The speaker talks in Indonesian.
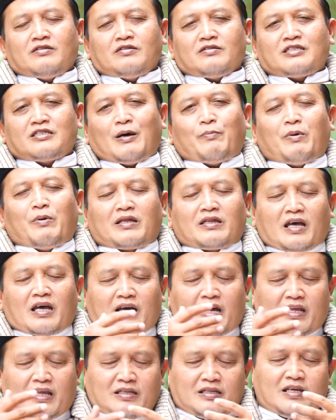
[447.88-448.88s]
Jabat
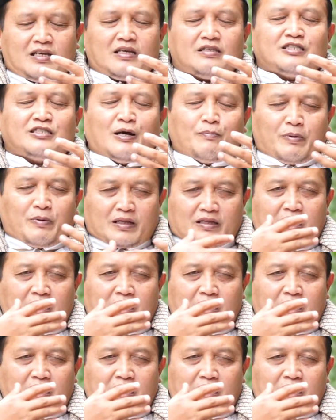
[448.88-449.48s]
tangannya, jabat